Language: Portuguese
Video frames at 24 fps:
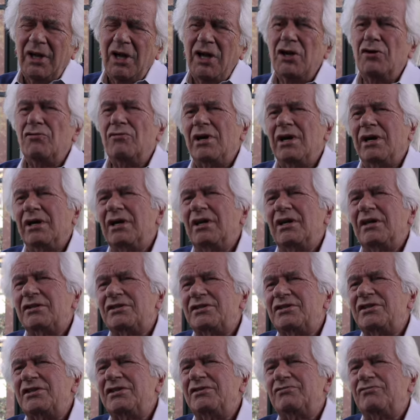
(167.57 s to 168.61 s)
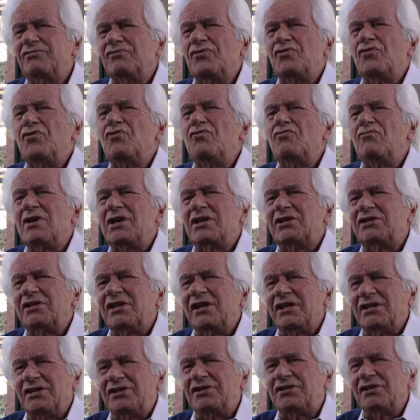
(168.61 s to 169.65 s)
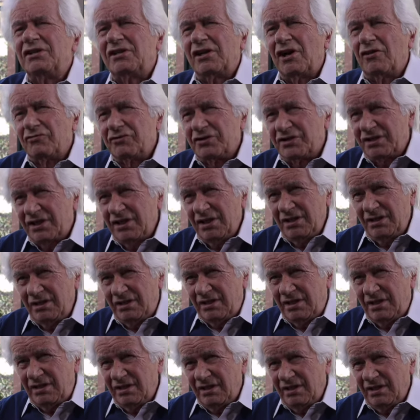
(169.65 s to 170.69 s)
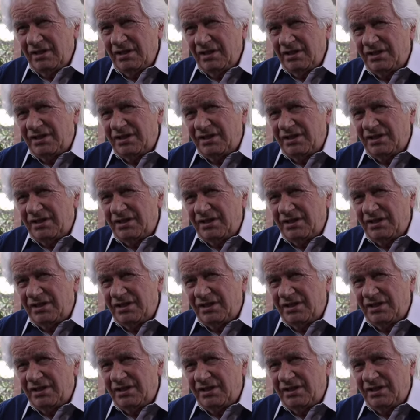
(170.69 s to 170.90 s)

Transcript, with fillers: Eu acredito num agente causante,